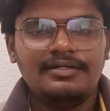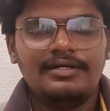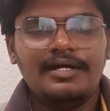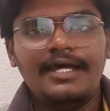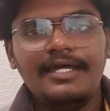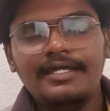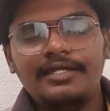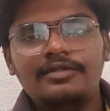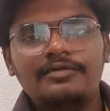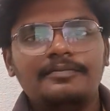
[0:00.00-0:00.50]

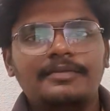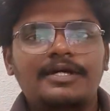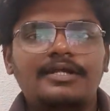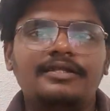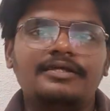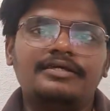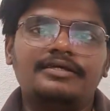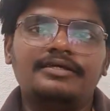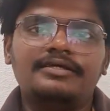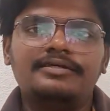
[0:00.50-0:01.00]
ஹாய் ஹலோ
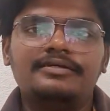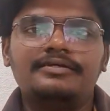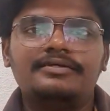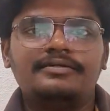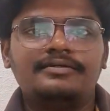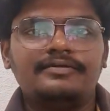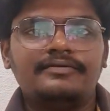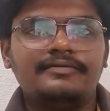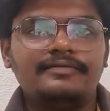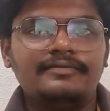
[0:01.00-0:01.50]
மக்களே
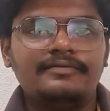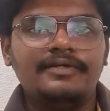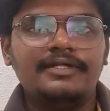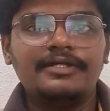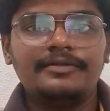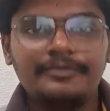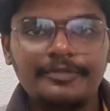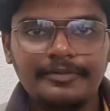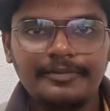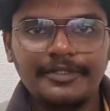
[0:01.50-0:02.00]

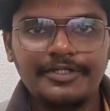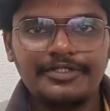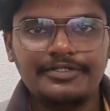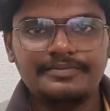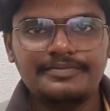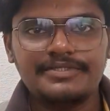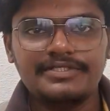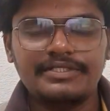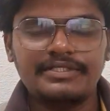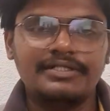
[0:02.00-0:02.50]
வெல்கம் டு மை
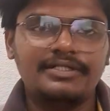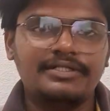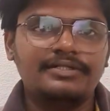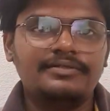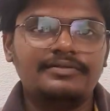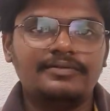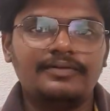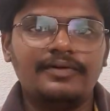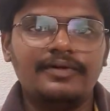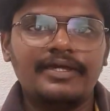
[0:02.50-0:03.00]
யூடியூப் சேனல்
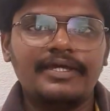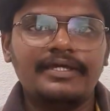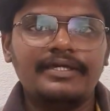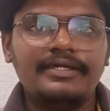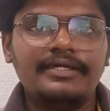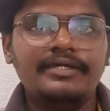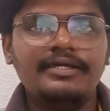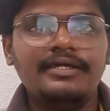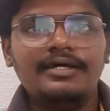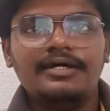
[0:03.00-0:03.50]
ஓகே
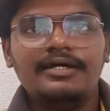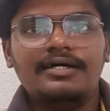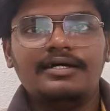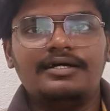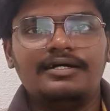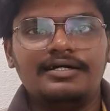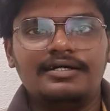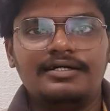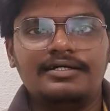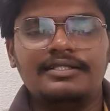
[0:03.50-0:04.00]

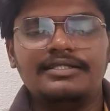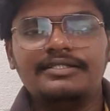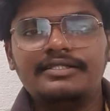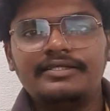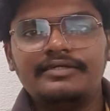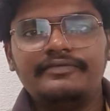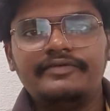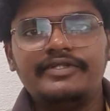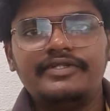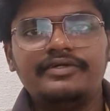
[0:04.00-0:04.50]

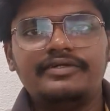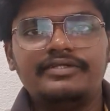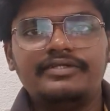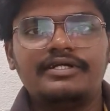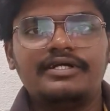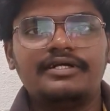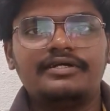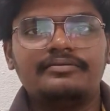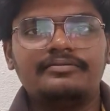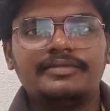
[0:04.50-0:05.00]
இந்த வீடியோ
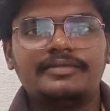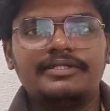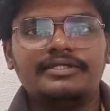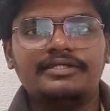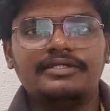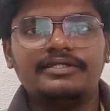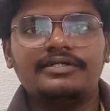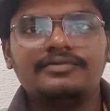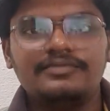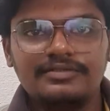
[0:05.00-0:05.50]
எதுக்காகன்னு
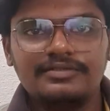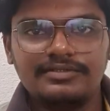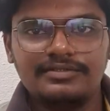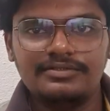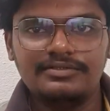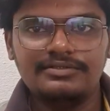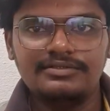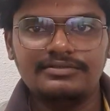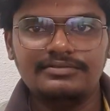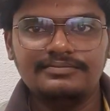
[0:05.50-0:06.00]
பார்த்தீங்கன்னா ஒரு
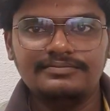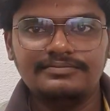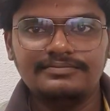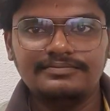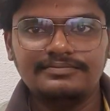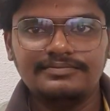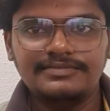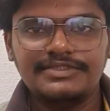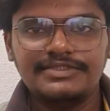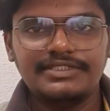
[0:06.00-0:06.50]

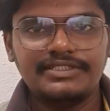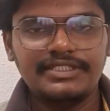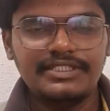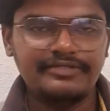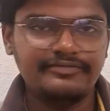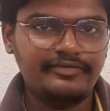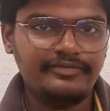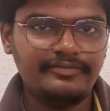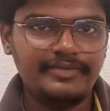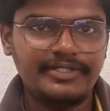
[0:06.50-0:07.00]
சின்ன
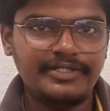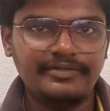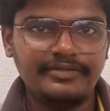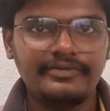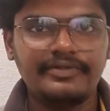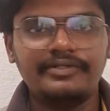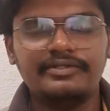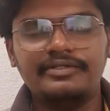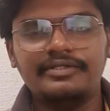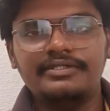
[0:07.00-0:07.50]
இன்ஃபர்மேட்டிவ்
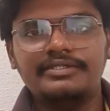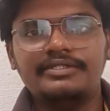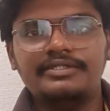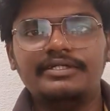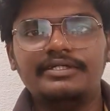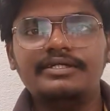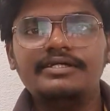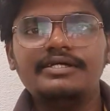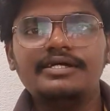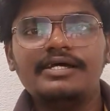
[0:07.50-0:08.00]
வீடியோ தான் அது
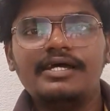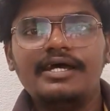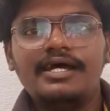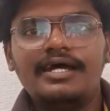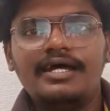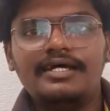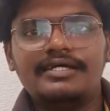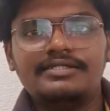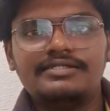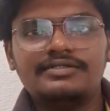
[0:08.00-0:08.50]

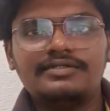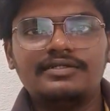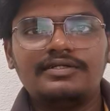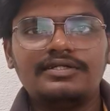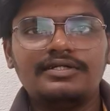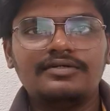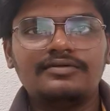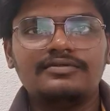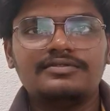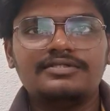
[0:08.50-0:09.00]

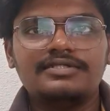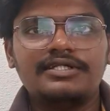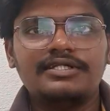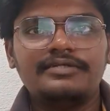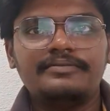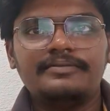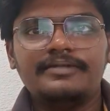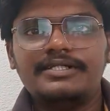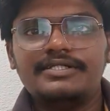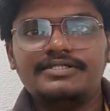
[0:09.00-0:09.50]
ஆக்சுவலாக நான் கொஞ்ச
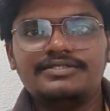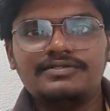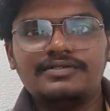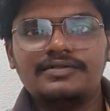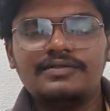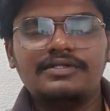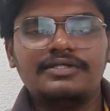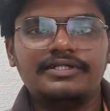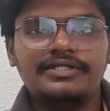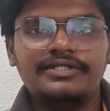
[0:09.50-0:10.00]
நாளைக்கு முன்னாடி
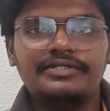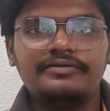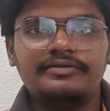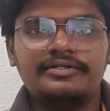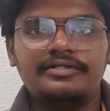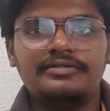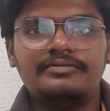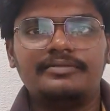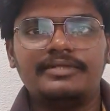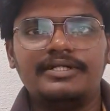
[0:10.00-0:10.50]
ஜோஹோல் இன்டர்வியூ
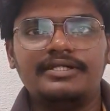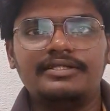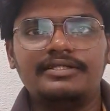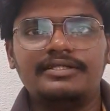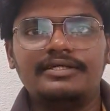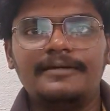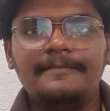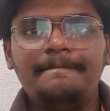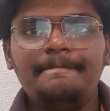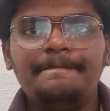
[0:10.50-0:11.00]
அட்டன்
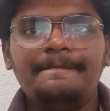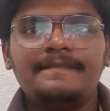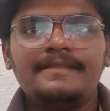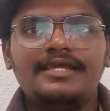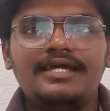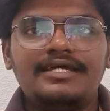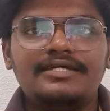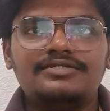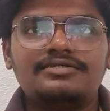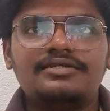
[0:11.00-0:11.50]
பண்ணியிருந்தேன்
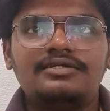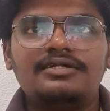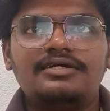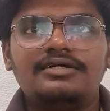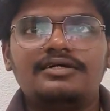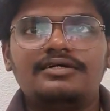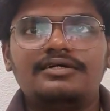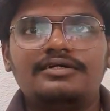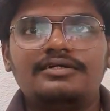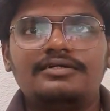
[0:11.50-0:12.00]
ஆக்சுவலாக
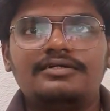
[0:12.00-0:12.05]
நான்